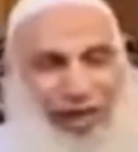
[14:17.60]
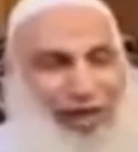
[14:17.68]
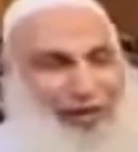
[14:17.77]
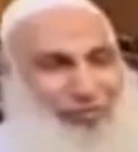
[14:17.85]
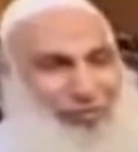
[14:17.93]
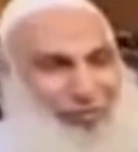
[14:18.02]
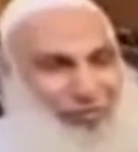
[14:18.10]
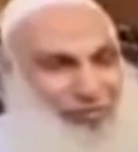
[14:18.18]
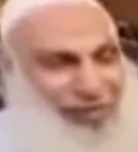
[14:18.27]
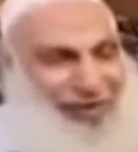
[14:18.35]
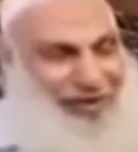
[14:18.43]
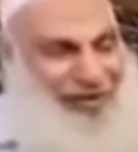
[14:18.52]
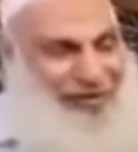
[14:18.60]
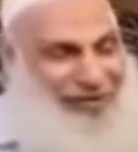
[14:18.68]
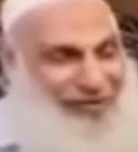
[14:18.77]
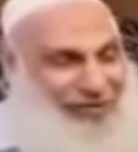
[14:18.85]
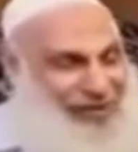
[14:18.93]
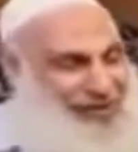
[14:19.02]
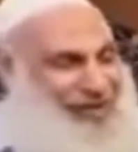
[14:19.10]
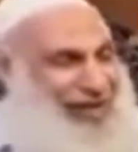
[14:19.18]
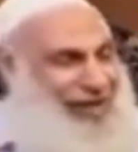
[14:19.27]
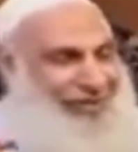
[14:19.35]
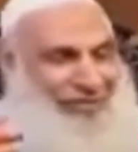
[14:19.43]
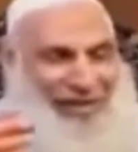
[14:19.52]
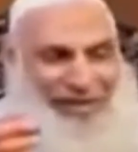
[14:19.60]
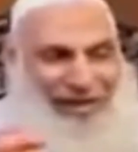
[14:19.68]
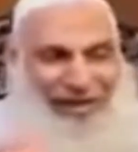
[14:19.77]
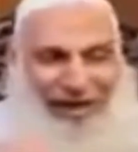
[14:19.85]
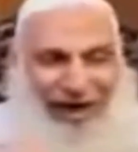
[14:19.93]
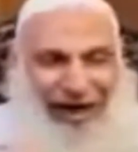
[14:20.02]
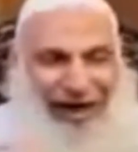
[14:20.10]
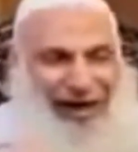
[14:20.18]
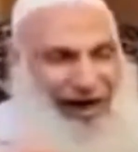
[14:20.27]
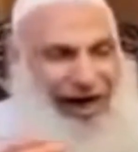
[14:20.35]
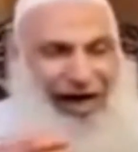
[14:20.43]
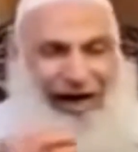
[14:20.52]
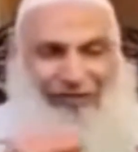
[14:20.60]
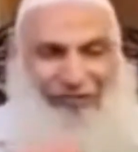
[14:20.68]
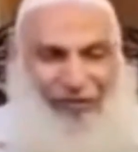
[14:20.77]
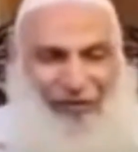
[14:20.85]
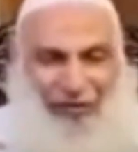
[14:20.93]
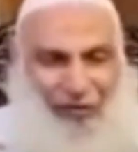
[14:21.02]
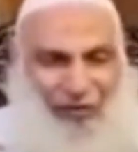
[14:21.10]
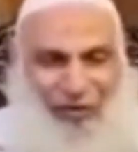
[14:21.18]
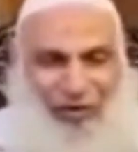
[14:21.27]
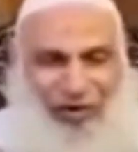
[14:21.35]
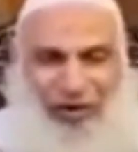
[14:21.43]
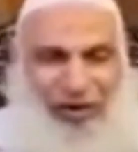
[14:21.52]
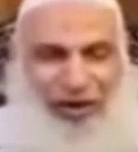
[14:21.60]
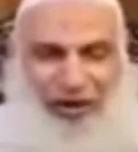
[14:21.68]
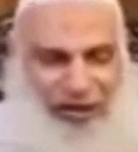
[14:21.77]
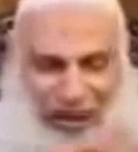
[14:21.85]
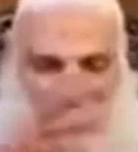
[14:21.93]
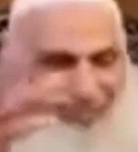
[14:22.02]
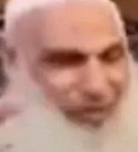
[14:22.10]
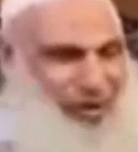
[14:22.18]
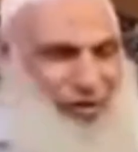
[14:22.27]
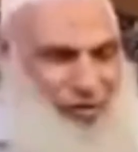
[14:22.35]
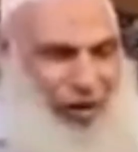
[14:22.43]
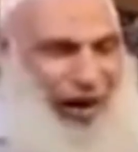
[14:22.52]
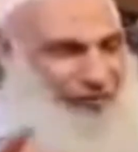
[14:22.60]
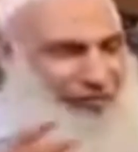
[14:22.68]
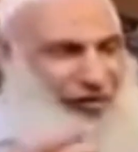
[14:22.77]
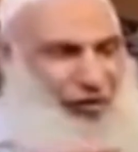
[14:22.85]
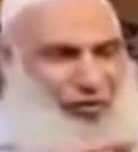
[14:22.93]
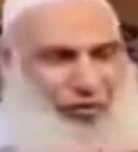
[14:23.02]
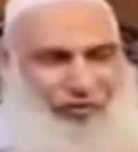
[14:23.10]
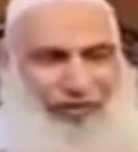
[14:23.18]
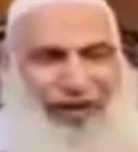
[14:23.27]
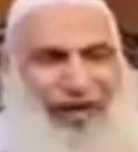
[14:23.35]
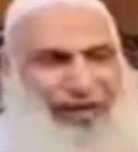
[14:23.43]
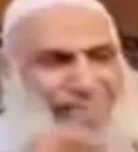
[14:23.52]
عنه فازاي المسيح عارف انه آه، تلاميذه عارفين انه فلان